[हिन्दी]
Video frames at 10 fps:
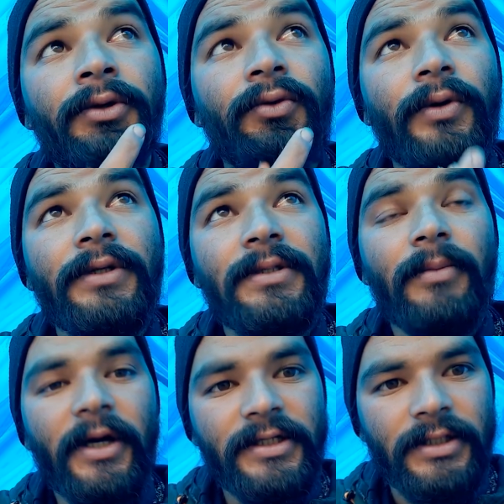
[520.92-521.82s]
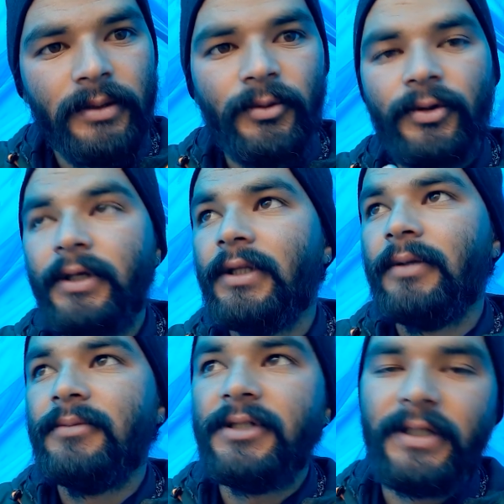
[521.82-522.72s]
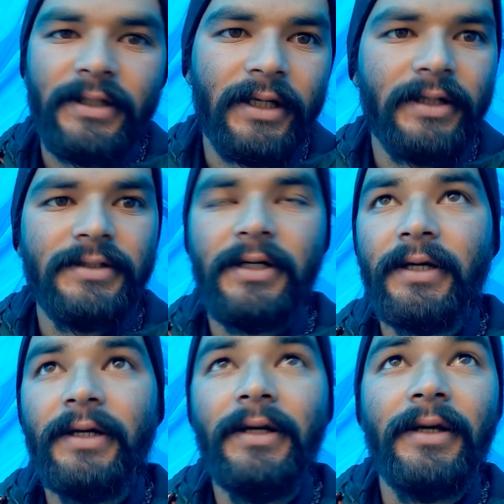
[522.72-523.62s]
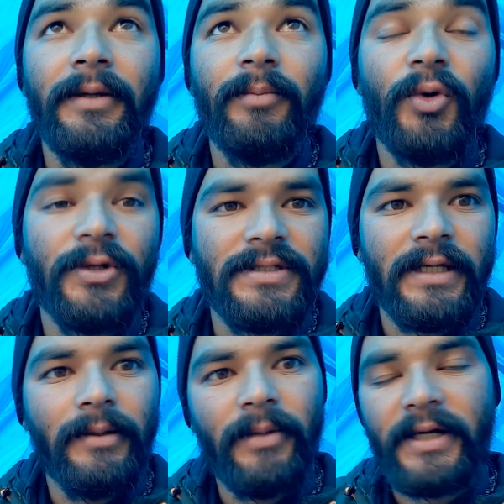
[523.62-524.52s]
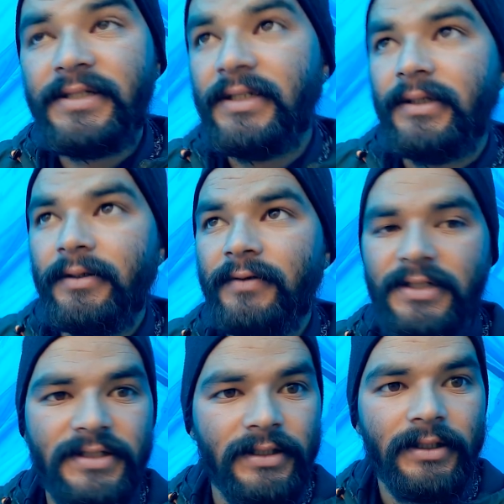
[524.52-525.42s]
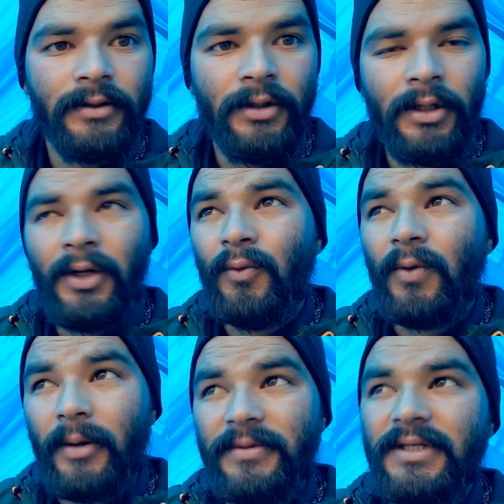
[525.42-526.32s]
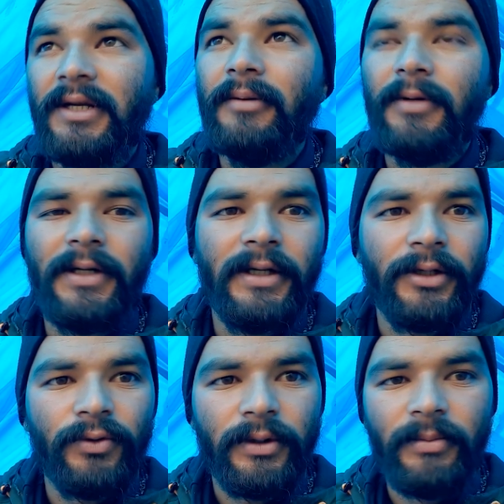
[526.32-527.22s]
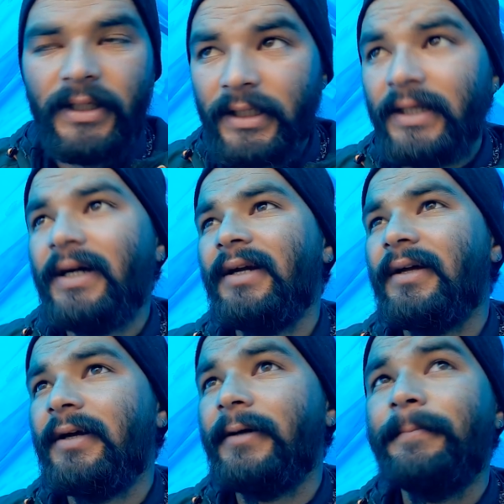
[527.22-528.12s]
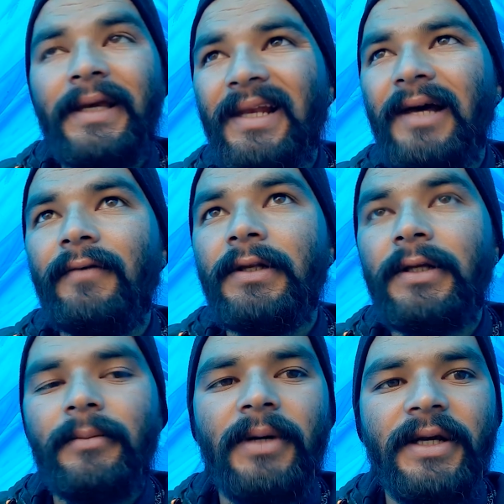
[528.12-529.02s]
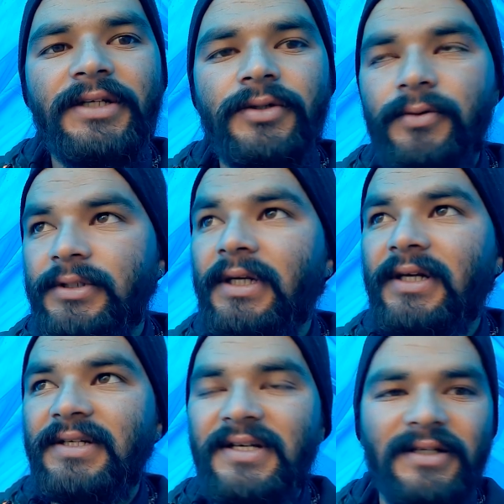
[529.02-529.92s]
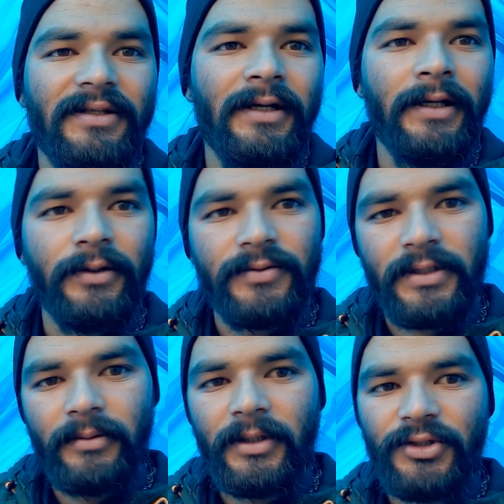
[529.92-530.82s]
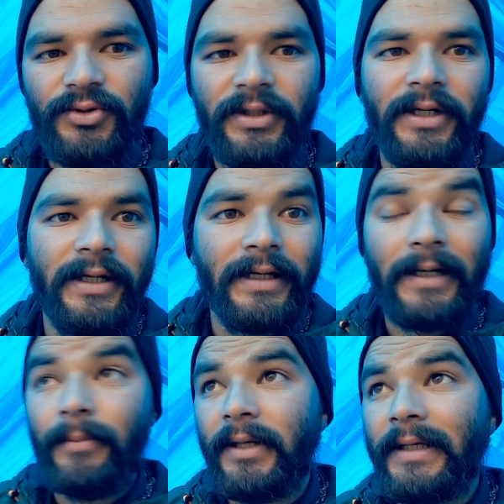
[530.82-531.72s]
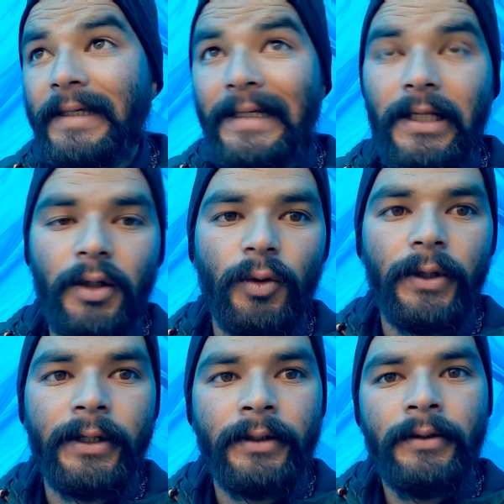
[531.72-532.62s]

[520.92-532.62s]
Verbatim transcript: थोड़ी सी बारिश कम हो रही है तब जड़ी देखने जा रहे हैं लेकिन बहुत ज़्यादा बारिश की वजह से वापस आना पड़ रहा है क्योंकि भीगने का डर है एक लेवल तक बारिश को झेला जा सकता है लेकिन उसके बाद जो है अगर कपड़े गीले हो गए